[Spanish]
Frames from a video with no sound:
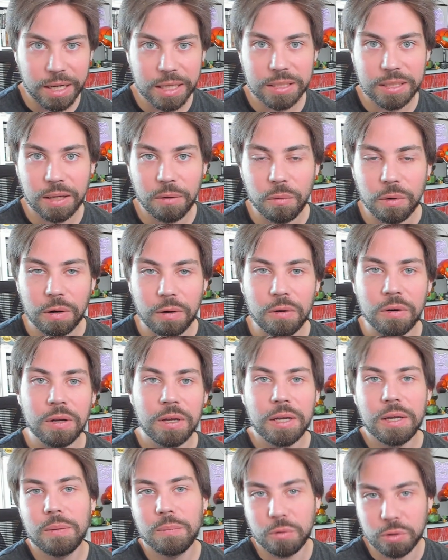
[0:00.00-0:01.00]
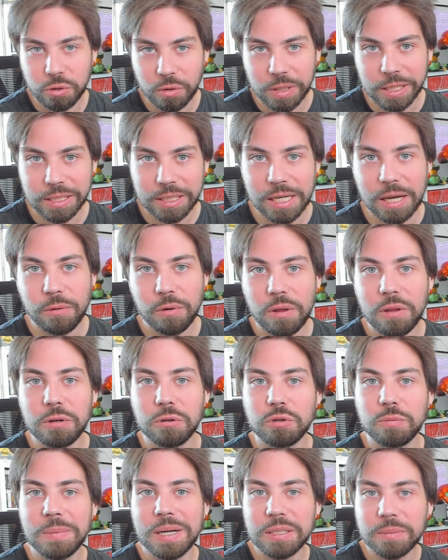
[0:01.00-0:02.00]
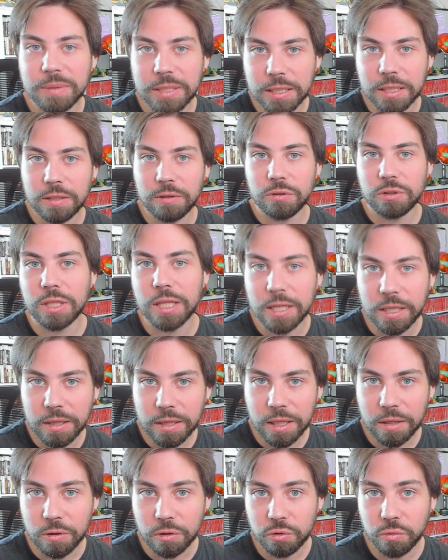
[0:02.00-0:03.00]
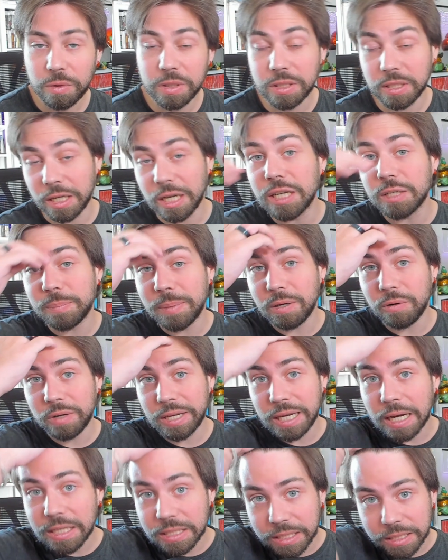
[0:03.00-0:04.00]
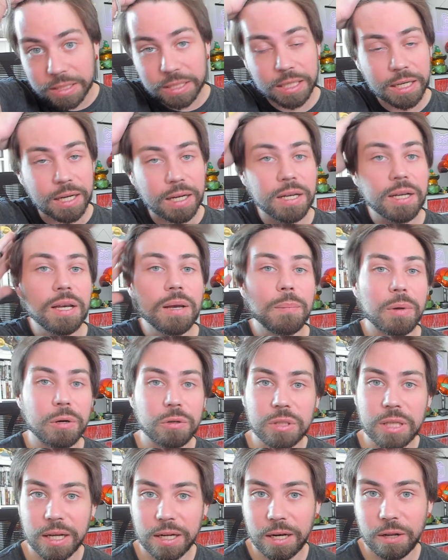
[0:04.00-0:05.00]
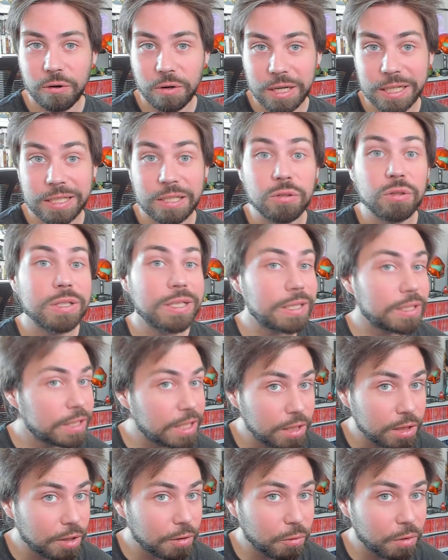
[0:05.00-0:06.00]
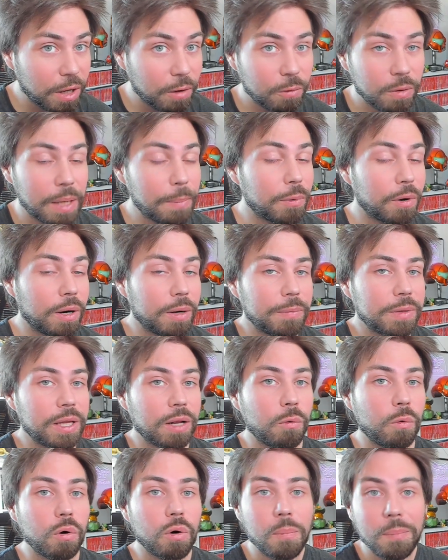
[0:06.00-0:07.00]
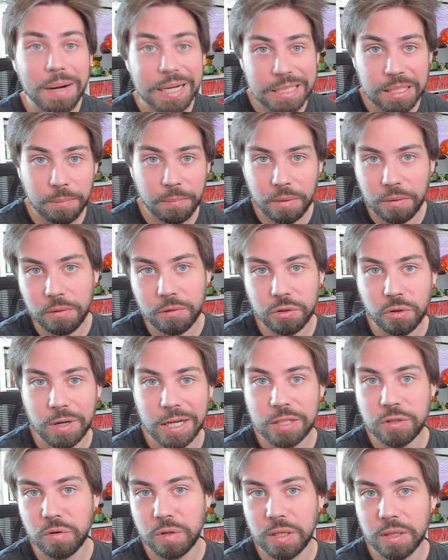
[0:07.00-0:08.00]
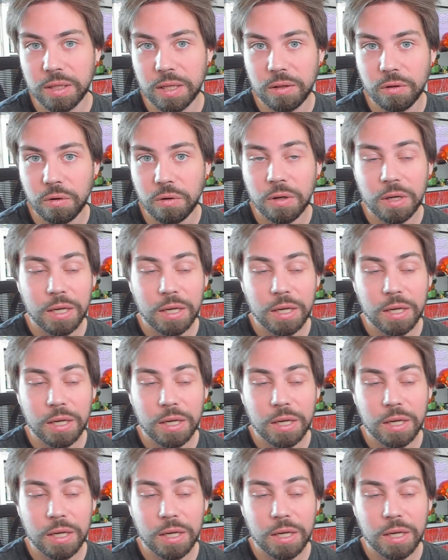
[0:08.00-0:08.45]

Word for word: que este juego, pues oye, sea uno de los más vendidos de Nintendo Switch. Espero que así sea, pero está claro que es sin ninguna duda probablemente el juego más ambicioso que ha hecho Nintendo